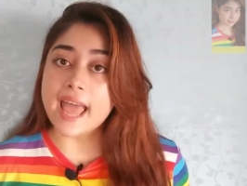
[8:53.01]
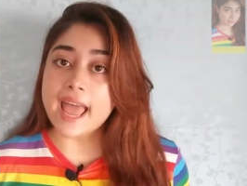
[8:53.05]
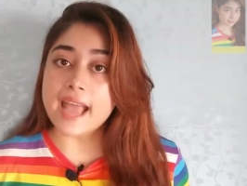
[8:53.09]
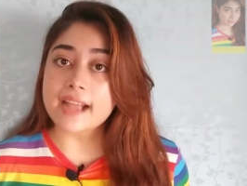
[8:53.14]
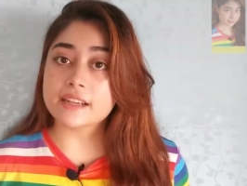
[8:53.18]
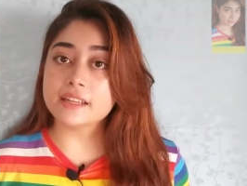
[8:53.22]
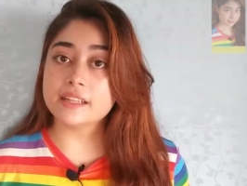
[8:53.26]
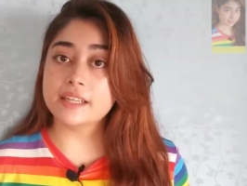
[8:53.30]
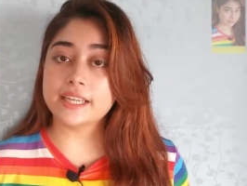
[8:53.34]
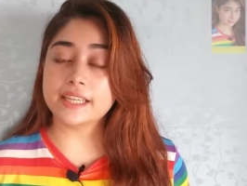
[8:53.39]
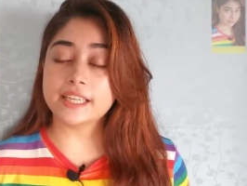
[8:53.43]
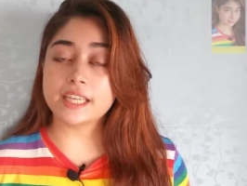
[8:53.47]

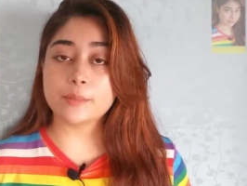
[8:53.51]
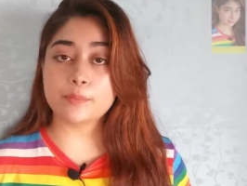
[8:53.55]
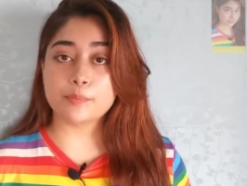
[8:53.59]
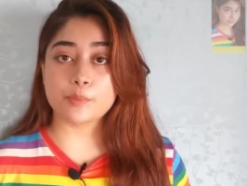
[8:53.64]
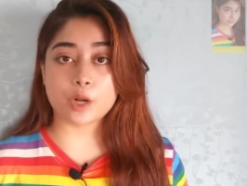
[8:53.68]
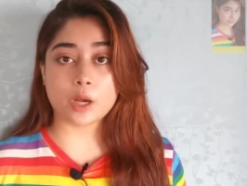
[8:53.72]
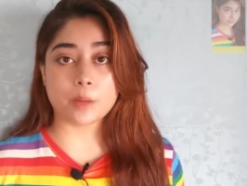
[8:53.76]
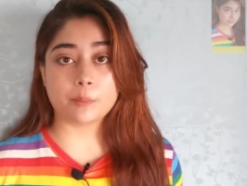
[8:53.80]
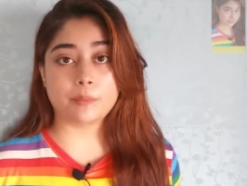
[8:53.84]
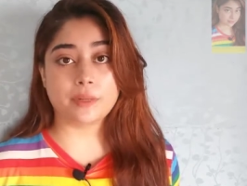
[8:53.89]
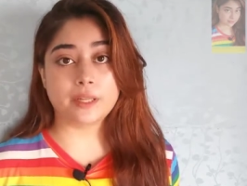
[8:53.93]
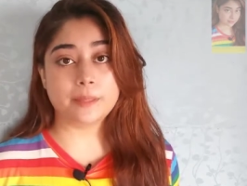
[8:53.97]
एक्ने की
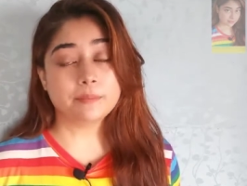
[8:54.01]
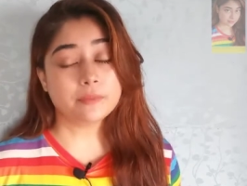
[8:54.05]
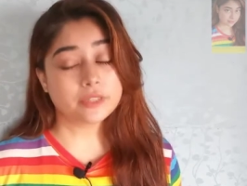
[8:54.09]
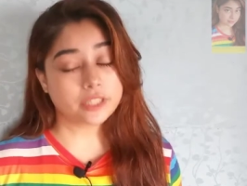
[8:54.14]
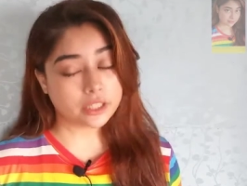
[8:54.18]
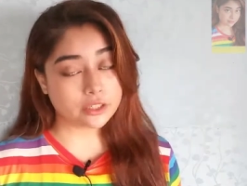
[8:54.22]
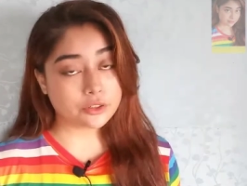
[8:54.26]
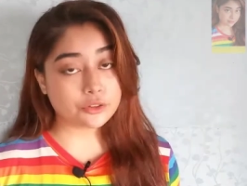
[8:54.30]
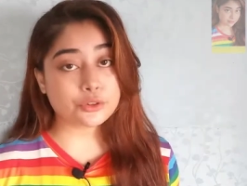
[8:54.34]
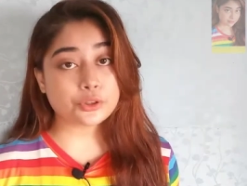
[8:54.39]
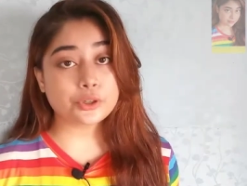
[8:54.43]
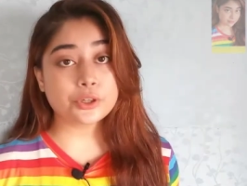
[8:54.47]
प्रॉब्लम
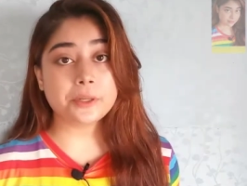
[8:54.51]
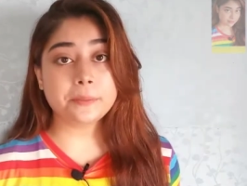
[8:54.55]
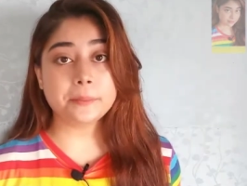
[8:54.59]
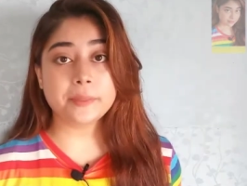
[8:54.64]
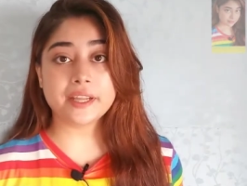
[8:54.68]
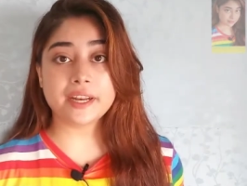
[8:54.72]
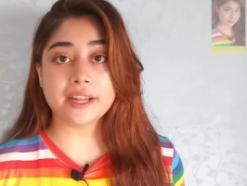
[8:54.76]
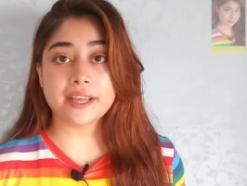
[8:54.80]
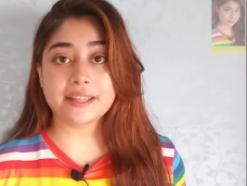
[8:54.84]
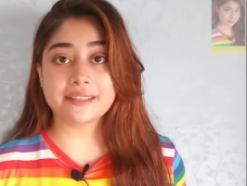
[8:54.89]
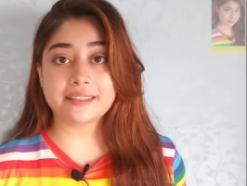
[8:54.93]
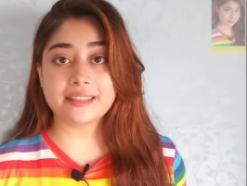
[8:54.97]
कंट्रोल
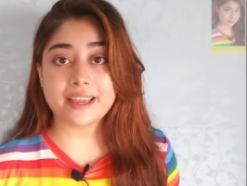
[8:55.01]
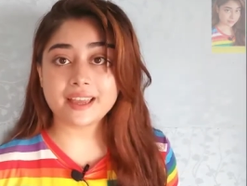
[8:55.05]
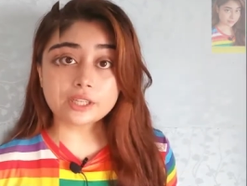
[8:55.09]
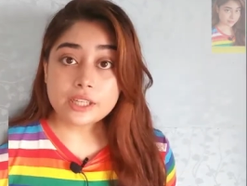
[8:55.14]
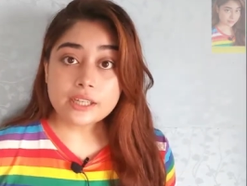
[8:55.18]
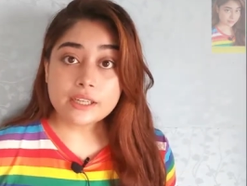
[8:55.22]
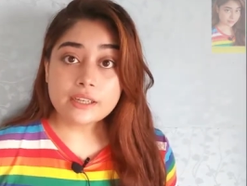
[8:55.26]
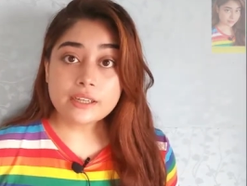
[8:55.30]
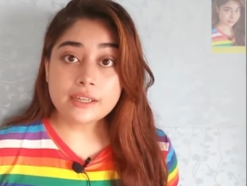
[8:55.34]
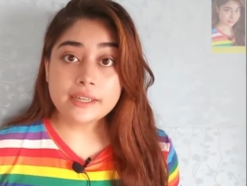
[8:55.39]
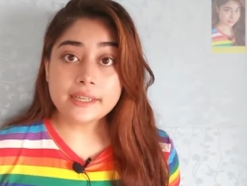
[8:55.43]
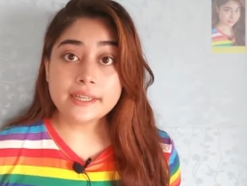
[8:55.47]
में रहता
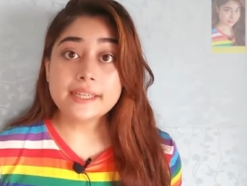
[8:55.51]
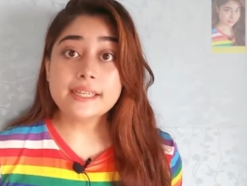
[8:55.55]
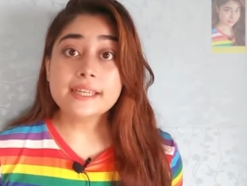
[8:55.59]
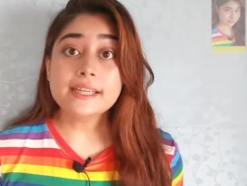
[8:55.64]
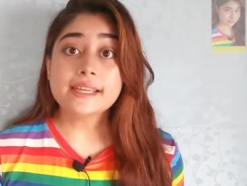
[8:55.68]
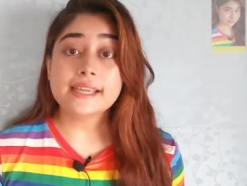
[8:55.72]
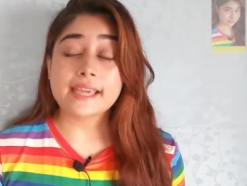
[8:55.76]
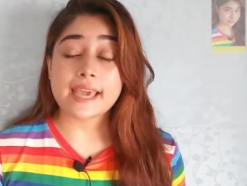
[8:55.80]
है ली